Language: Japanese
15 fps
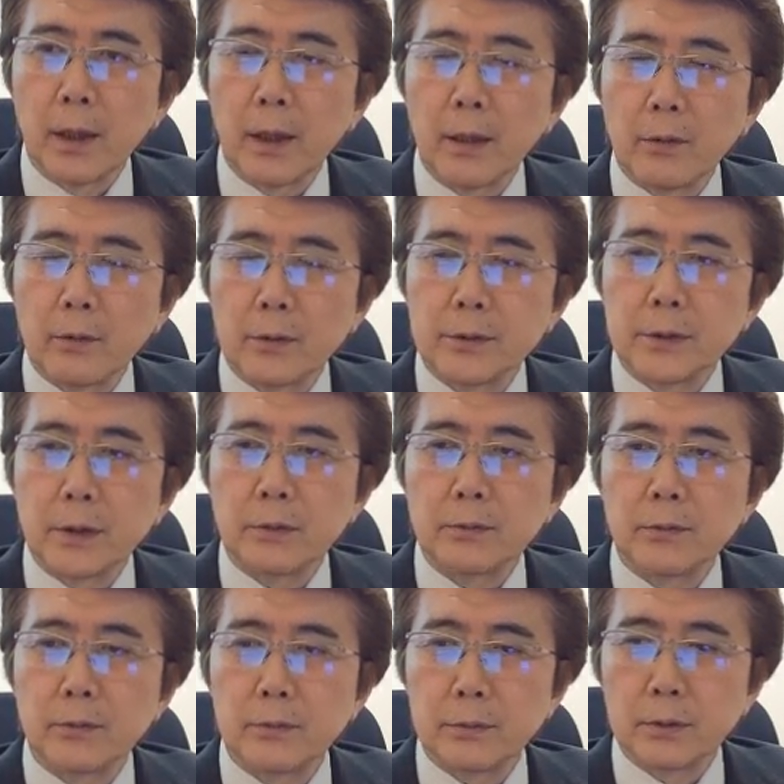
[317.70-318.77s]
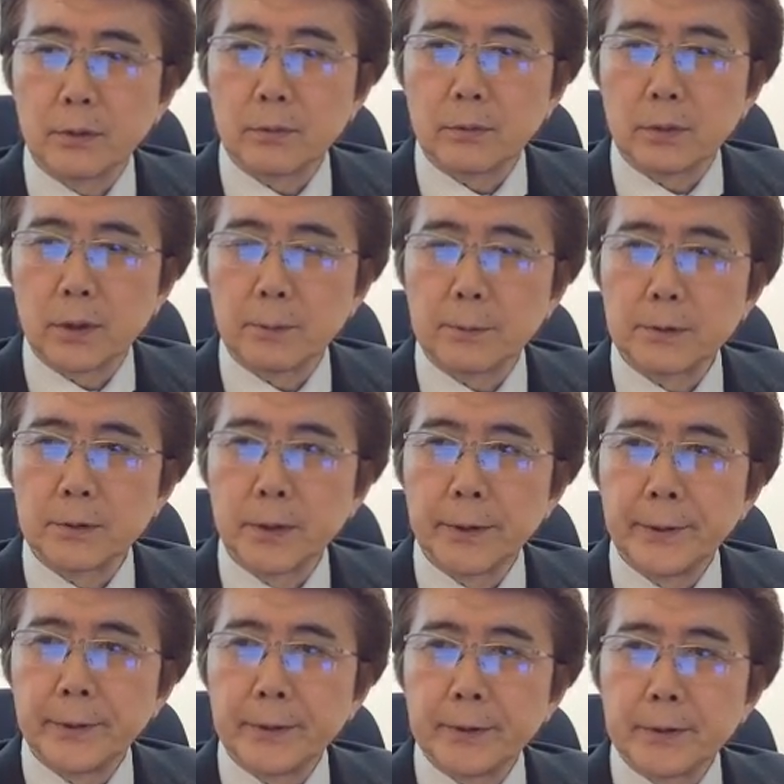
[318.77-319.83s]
変容をしていくというふうなことになります。